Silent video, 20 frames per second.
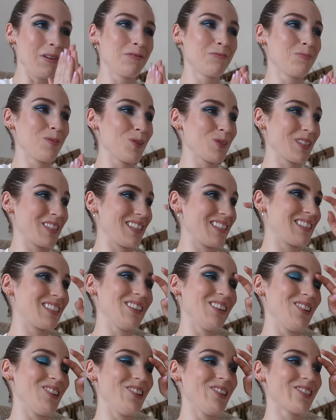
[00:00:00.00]
vous postez
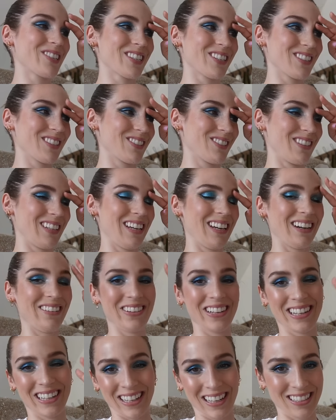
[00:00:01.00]
ça aujourd'hui
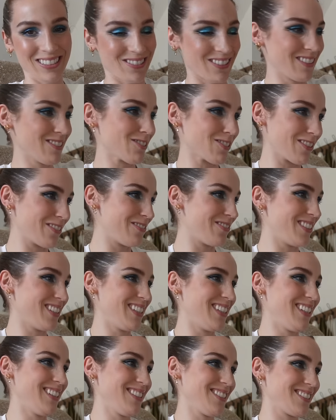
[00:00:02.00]
avec la trend soit
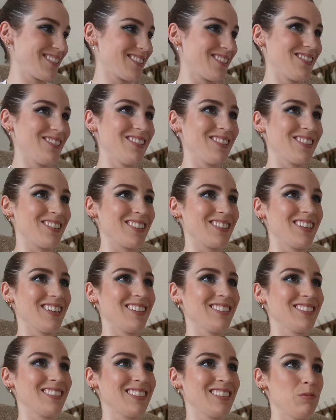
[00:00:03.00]
finie. Je suis trop
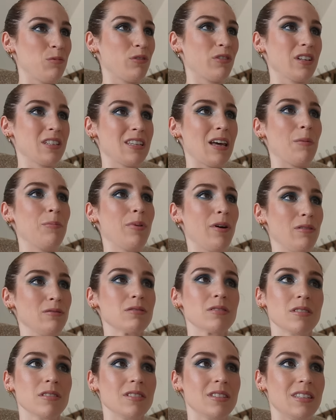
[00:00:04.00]
contente. Pour vrai, ça
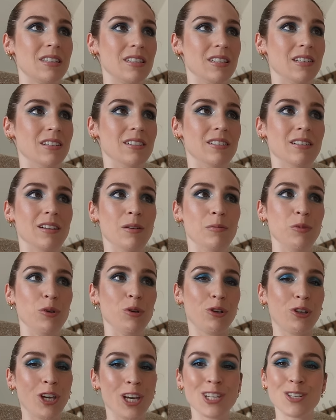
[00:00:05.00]
passe. Là, c'est le mieux
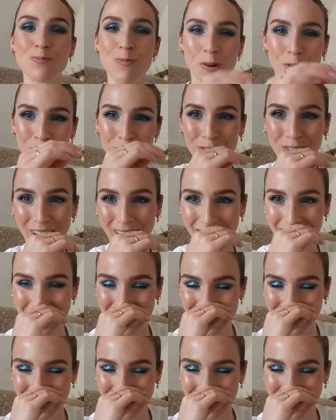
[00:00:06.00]
que je peux faire.